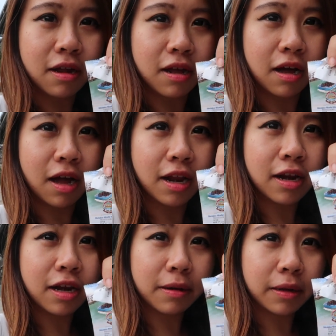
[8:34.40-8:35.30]
Nah,
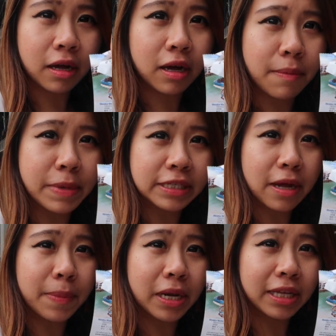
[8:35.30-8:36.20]
kalian uh,
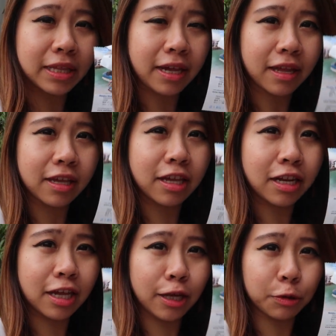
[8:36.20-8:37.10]
bisa beli tiket
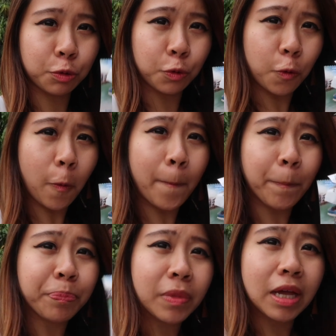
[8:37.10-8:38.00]
ini itu
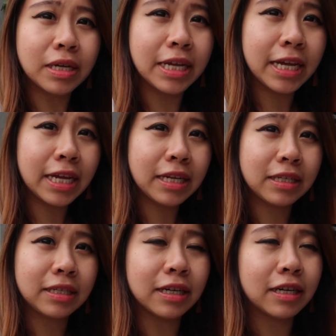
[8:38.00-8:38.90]
di
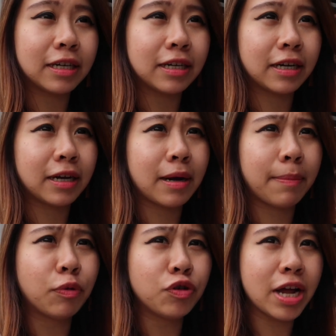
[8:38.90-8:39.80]
uh,
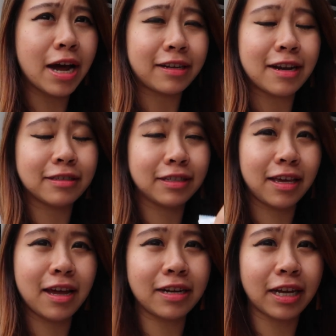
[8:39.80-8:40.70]

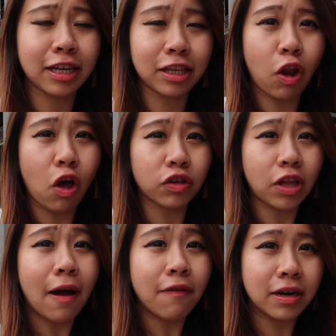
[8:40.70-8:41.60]
bundarannya deket Clock
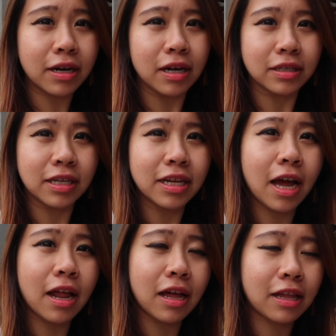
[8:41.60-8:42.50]
Tower. Jadi
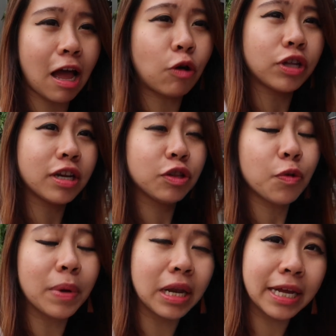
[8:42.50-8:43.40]
kak, aku tadi
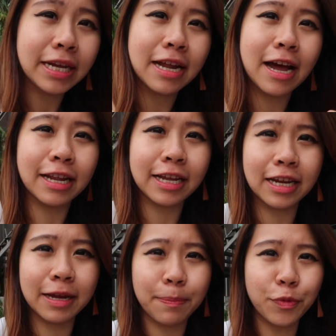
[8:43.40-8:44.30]
tuh beli
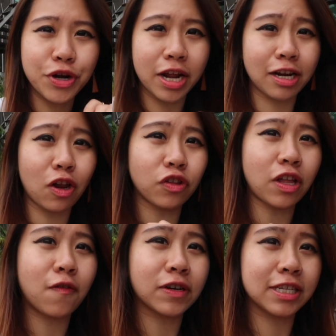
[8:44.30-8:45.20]
dari bundaran Clock
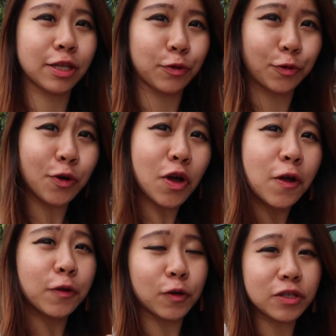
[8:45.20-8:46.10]
Tower situ,
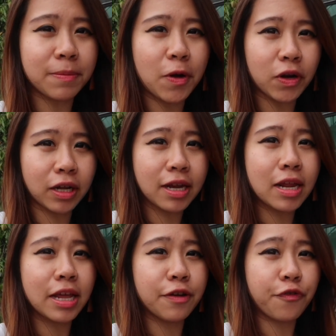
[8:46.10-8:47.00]
terus sama orangnya
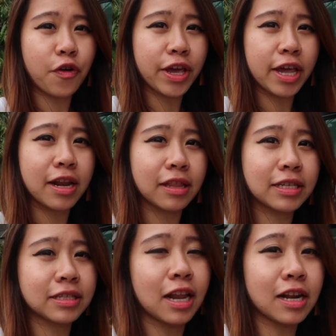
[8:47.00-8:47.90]
diinfoin
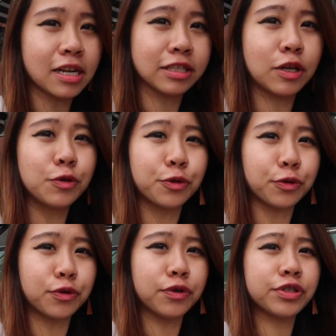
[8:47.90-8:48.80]
nanti jalan aja
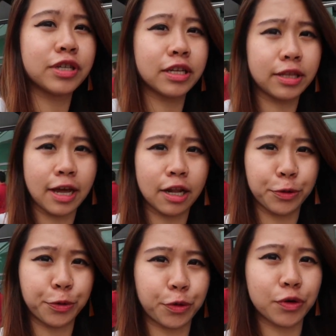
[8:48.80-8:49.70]
lurus, jadi
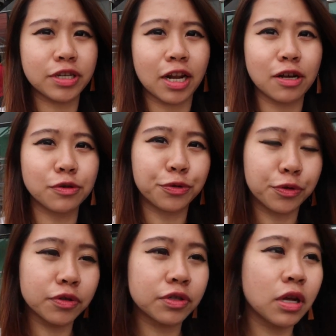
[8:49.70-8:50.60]
tinggal turun jalan
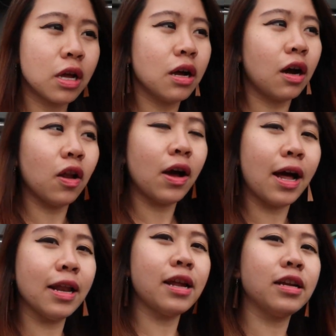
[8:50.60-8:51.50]
lurus. Kalau
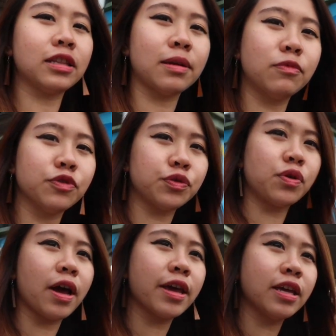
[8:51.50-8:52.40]
kalian ketemu
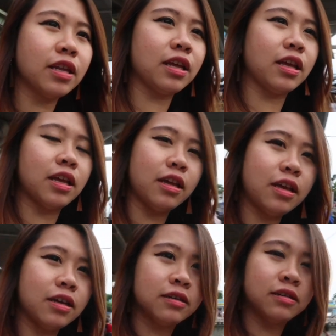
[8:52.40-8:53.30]
sungai
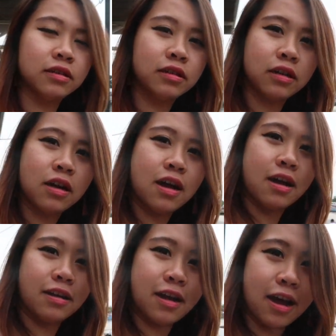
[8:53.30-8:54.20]
ini,
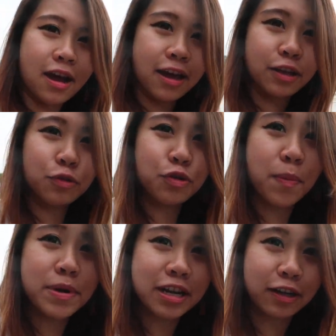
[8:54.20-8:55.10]
nah itu
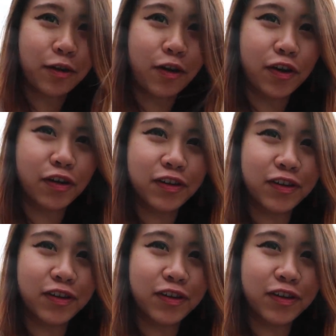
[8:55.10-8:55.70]
udah bener kok.